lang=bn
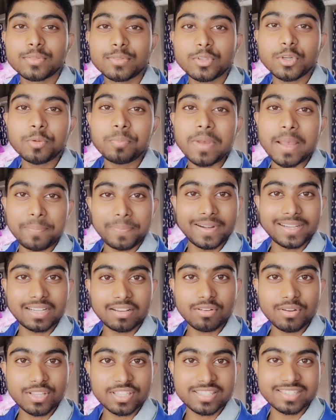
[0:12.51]
তো ব্যাপারটা
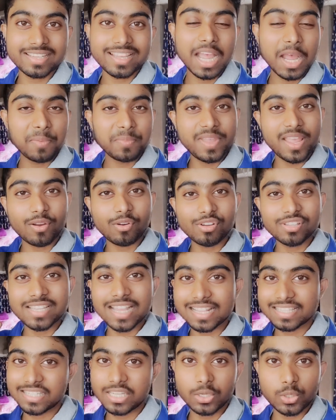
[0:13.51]
হচ্ছে আমি এখন
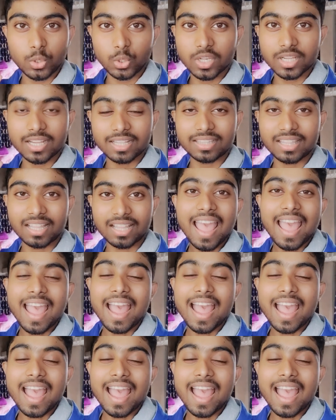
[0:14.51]
যাচ্ছি কলকাতা